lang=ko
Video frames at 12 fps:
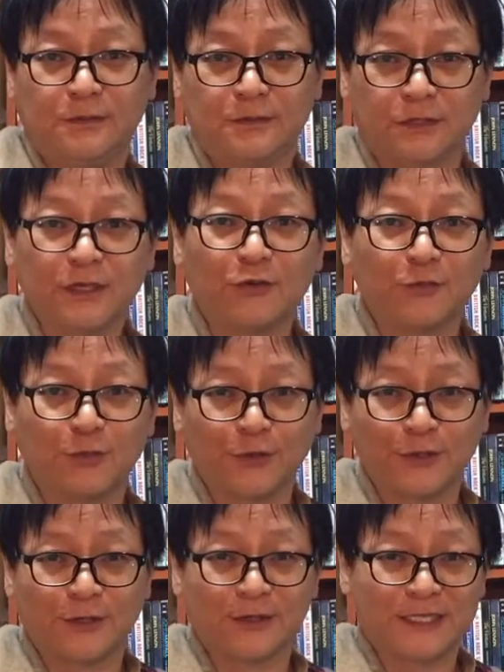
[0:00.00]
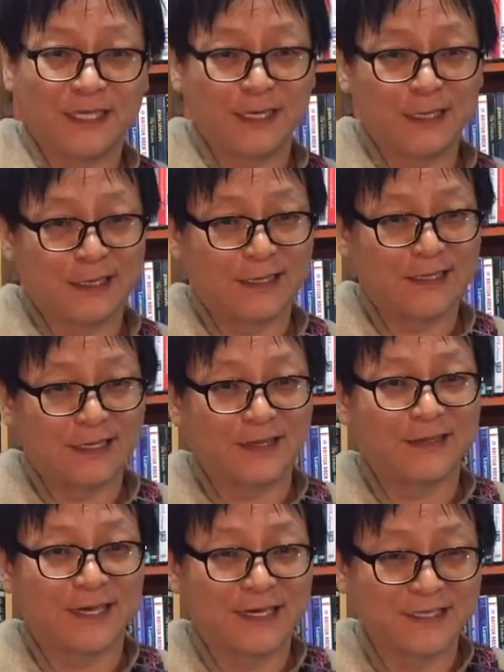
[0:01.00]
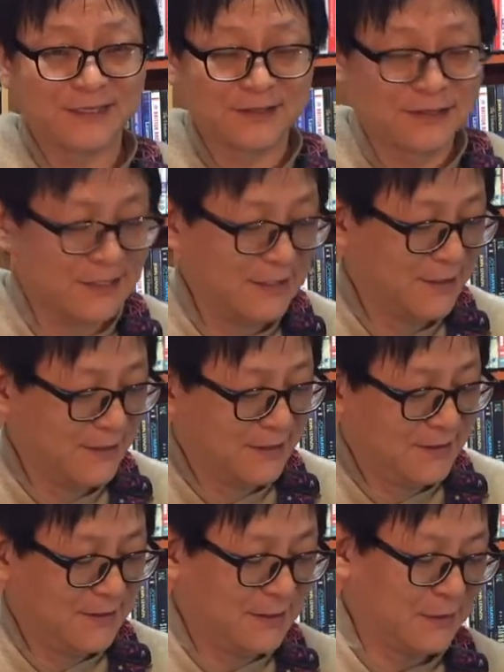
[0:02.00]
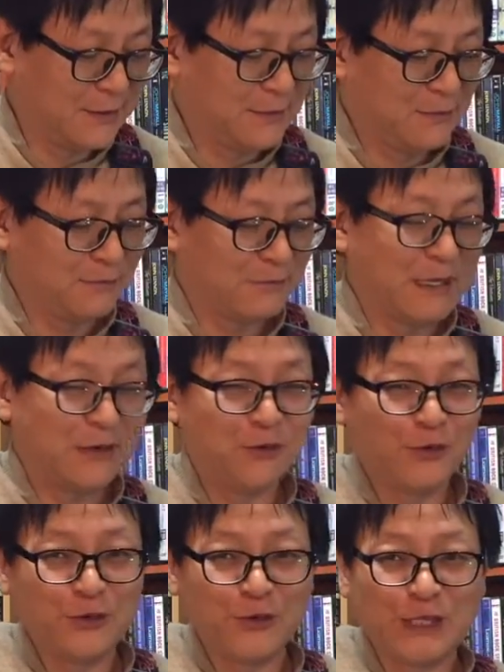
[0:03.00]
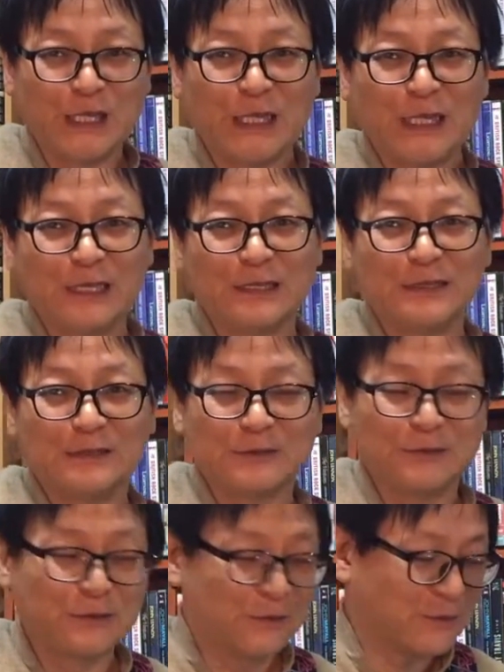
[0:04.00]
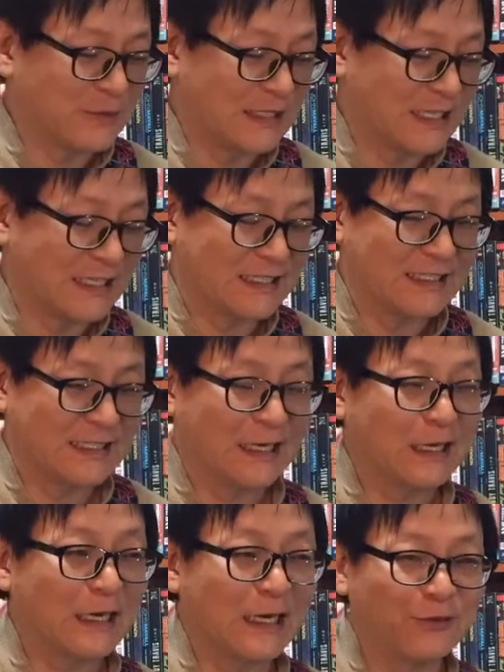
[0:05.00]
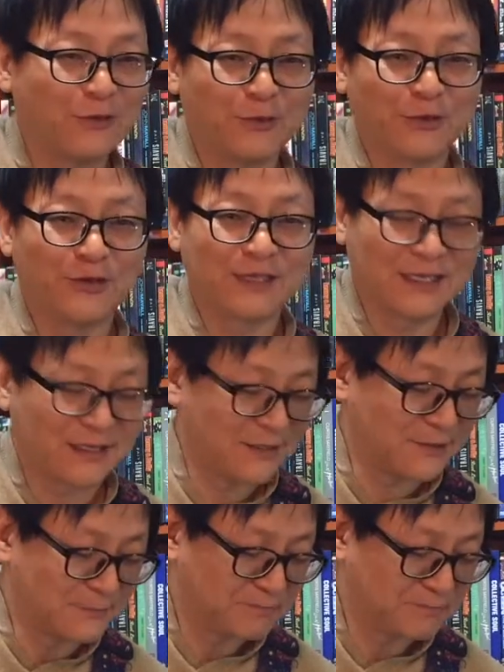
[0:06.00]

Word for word: 저작권 보호 정책에 따라서 예, 멜로디는 좀 생략하고 보여드릴게요.